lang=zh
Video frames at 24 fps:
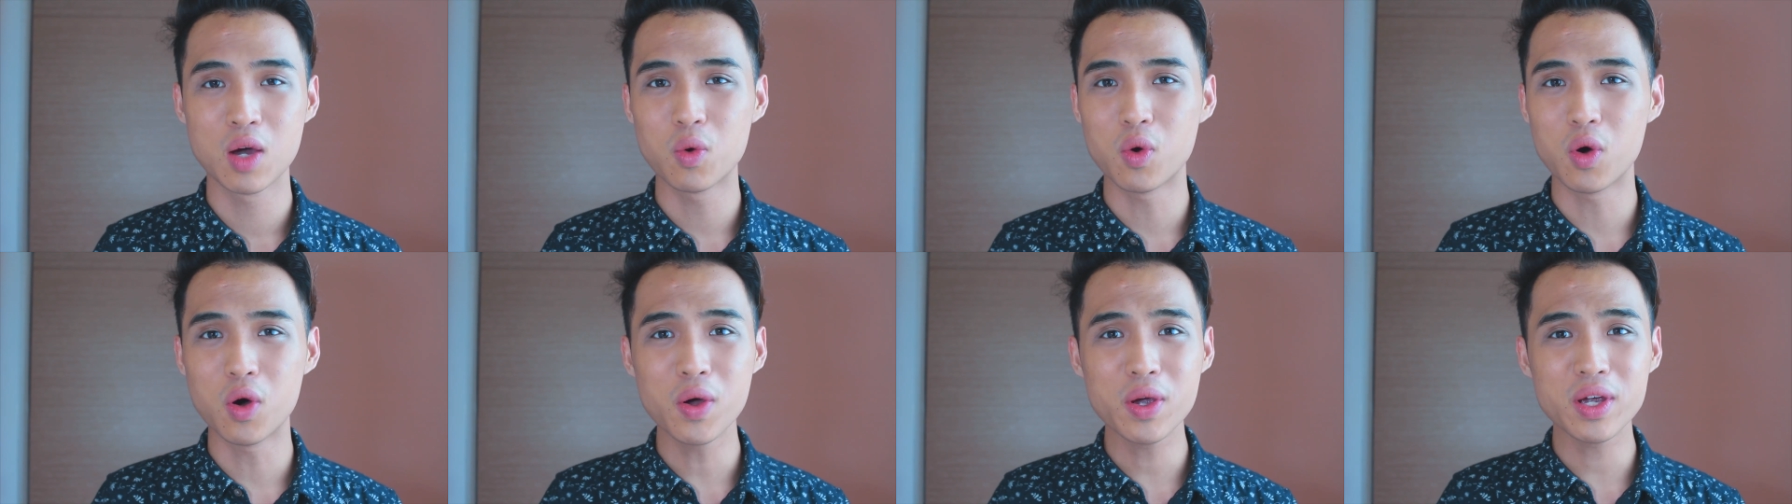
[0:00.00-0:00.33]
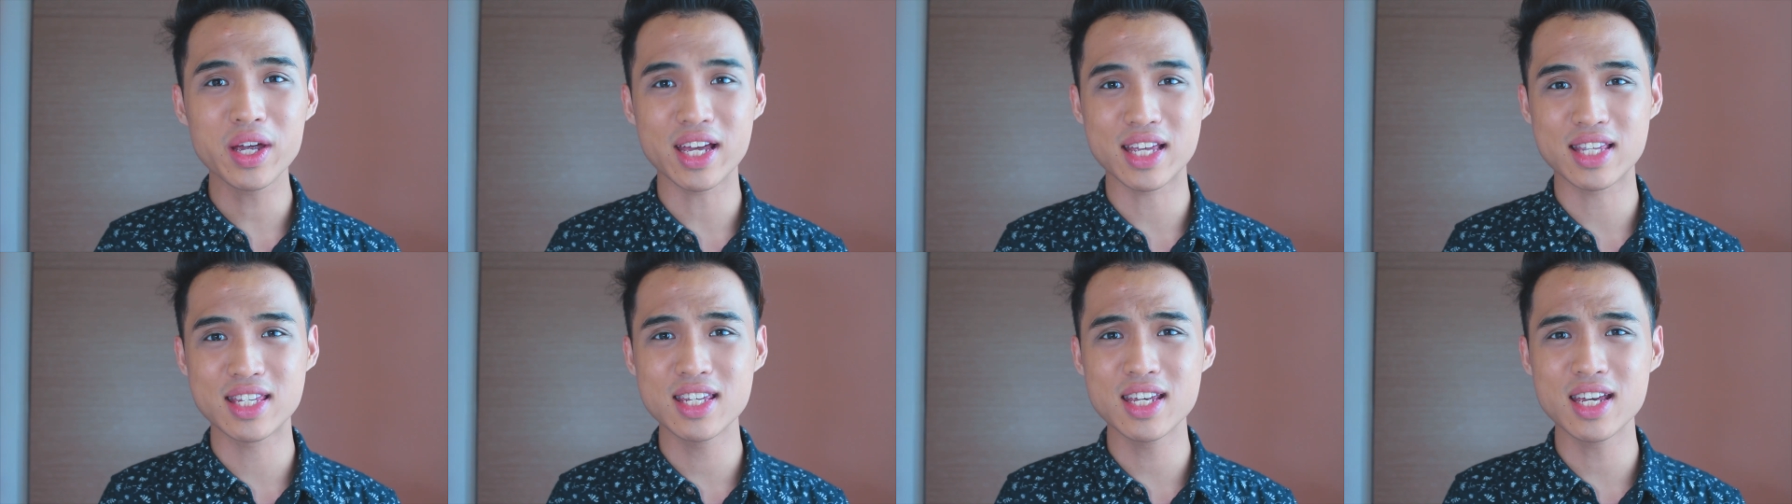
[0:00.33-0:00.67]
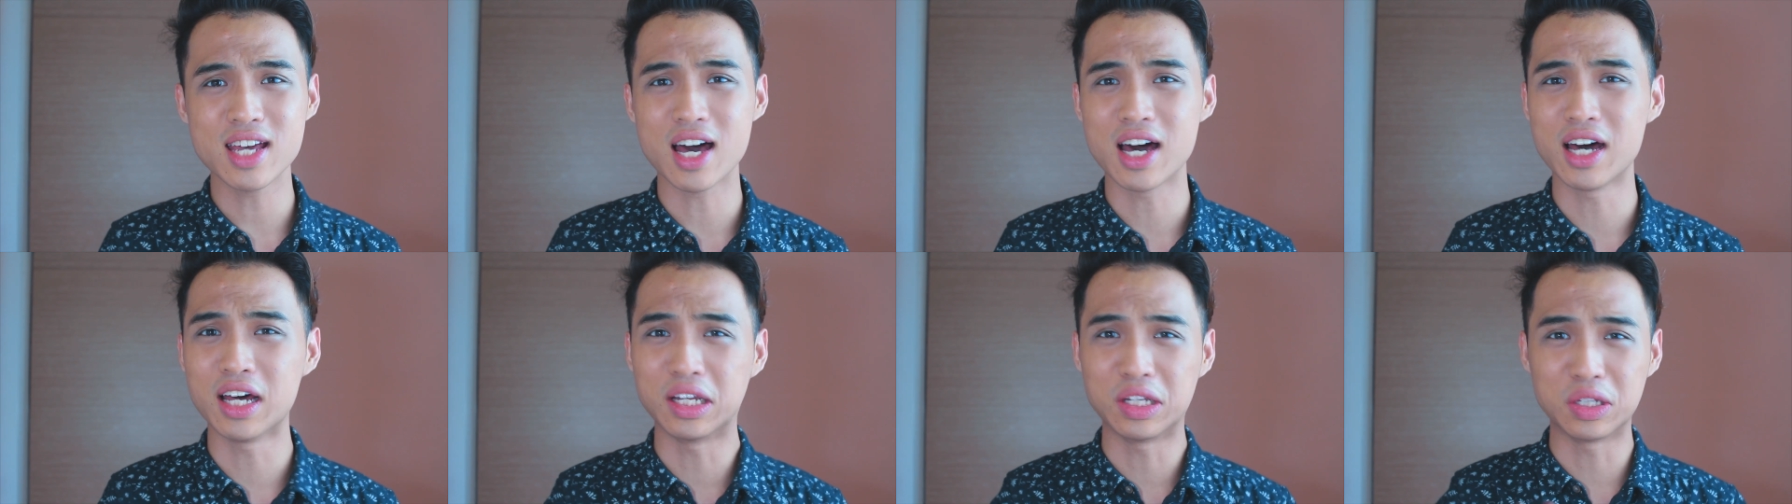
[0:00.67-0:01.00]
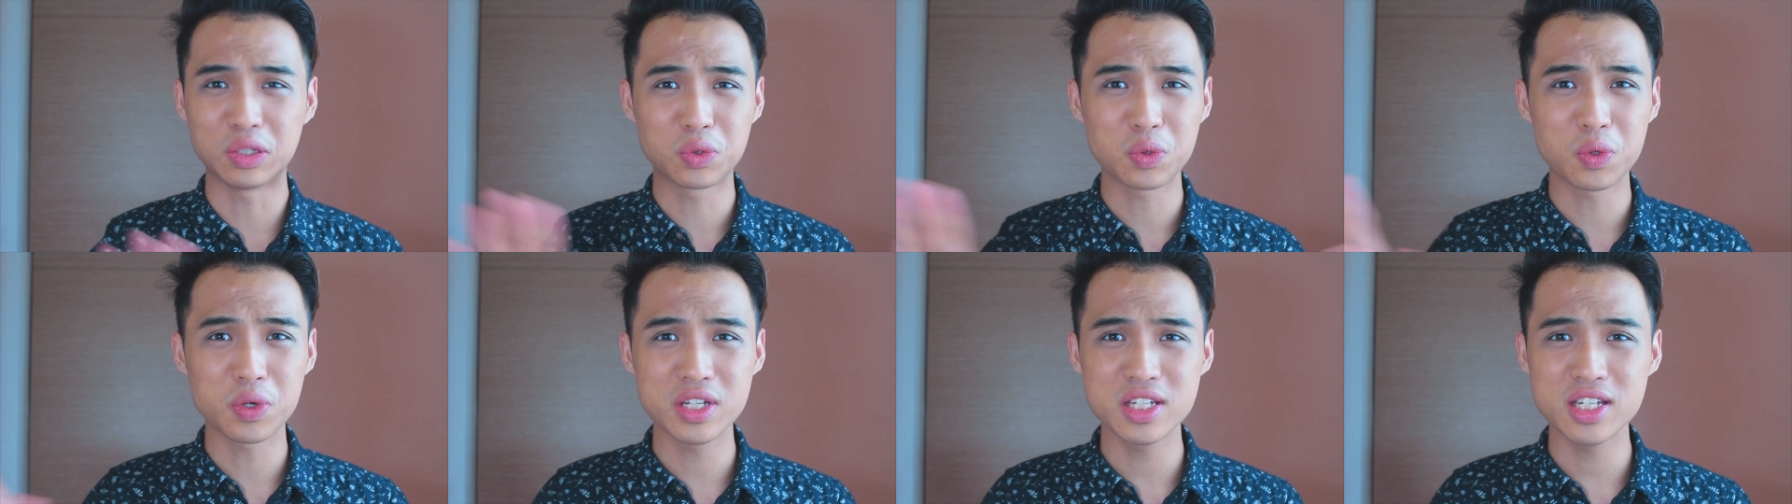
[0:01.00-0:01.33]
我会给自己
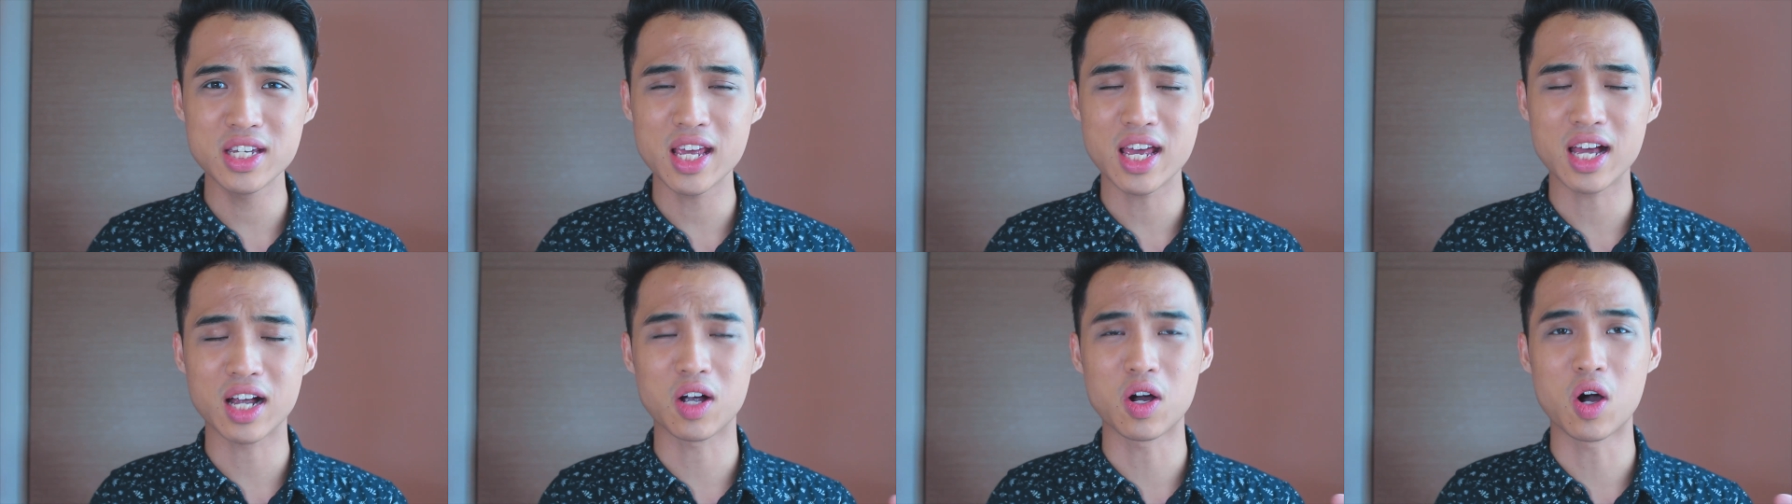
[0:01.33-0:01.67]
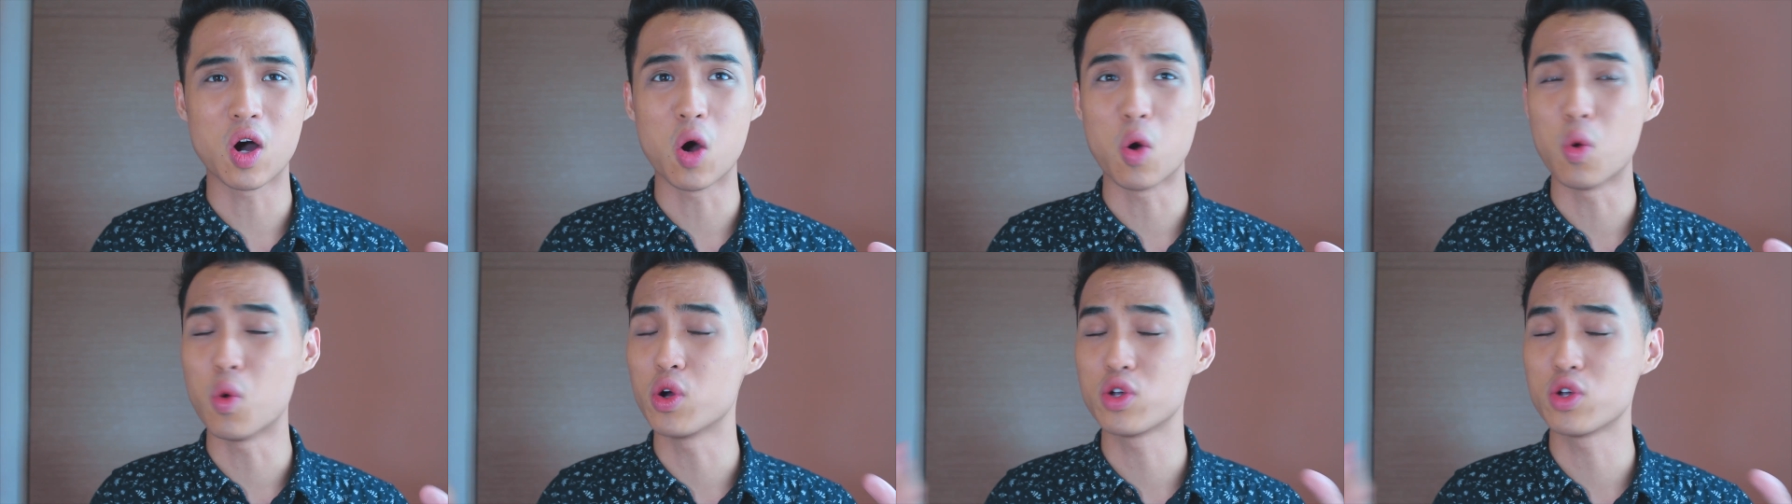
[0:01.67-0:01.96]
很多借口，